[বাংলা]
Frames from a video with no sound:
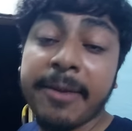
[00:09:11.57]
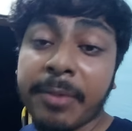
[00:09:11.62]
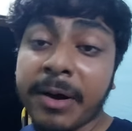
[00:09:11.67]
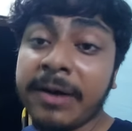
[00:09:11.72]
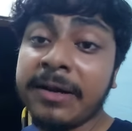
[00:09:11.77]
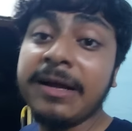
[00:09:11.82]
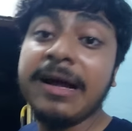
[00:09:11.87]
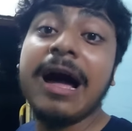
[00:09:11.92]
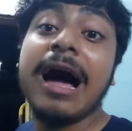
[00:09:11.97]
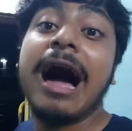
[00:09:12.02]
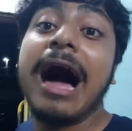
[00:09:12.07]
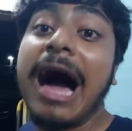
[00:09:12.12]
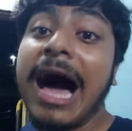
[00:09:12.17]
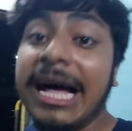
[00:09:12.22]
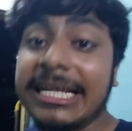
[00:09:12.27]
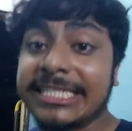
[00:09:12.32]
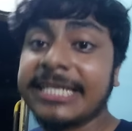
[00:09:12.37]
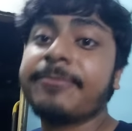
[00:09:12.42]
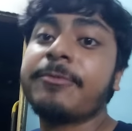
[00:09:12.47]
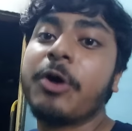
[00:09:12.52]
এবার
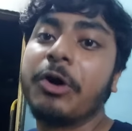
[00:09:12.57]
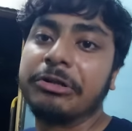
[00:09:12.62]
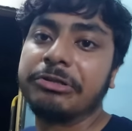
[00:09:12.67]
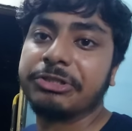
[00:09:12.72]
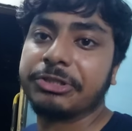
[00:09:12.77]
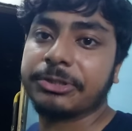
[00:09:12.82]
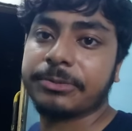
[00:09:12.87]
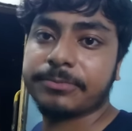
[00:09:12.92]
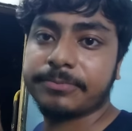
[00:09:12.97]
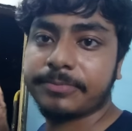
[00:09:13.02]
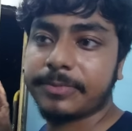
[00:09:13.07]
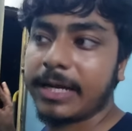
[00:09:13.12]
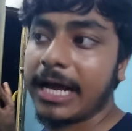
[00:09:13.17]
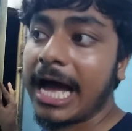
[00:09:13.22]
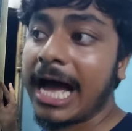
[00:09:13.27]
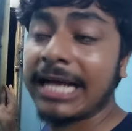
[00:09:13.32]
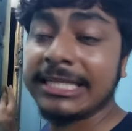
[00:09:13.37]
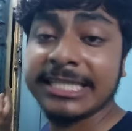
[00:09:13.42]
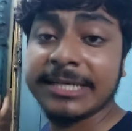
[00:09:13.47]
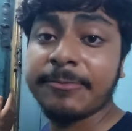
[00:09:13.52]
আজিমগঞ্জ
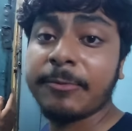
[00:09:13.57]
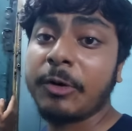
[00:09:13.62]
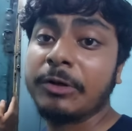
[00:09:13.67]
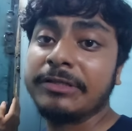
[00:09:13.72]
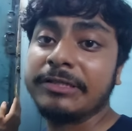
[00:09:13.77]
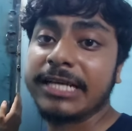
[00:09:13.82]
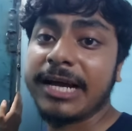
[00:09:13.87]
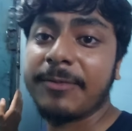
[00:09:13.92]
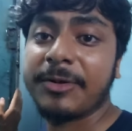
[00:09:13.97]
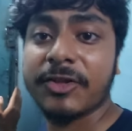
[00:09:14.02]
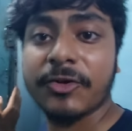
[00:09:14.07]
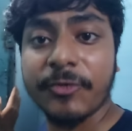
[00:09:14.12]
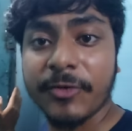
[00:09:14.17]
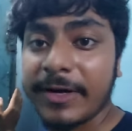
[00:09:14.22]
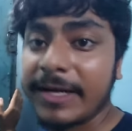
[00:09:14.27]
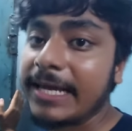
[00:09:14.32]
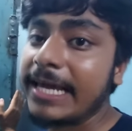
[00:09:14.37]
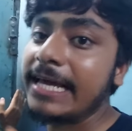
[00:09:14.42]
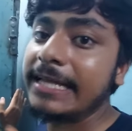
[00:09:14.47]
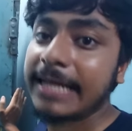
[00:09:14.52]
আজিমগঞ্জে আমাদের
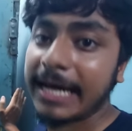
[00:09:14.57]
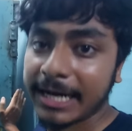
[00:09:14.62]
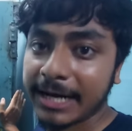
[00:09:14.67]
ট্রেন গিয়ে